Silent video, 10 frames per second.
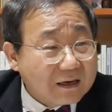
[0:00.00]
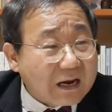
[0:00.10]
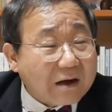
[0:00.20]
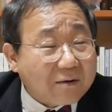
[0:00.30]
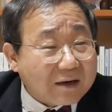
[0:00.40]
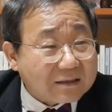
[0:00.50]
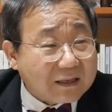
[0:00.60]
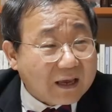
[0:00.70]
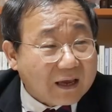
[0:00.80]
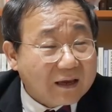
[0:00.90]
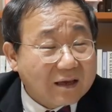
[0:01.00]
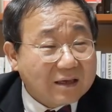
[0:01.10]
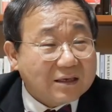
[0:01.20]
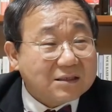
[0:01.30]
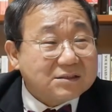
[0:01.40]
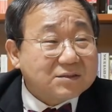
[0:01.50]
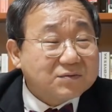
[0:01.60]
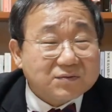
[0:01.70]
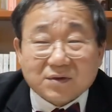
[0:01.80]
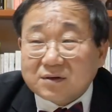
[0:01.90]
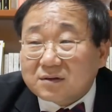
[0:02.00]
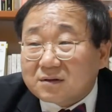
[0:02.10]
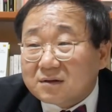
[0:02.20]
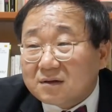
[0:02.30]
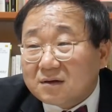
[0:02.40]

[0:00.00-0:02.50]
라고 할 때 이 친구는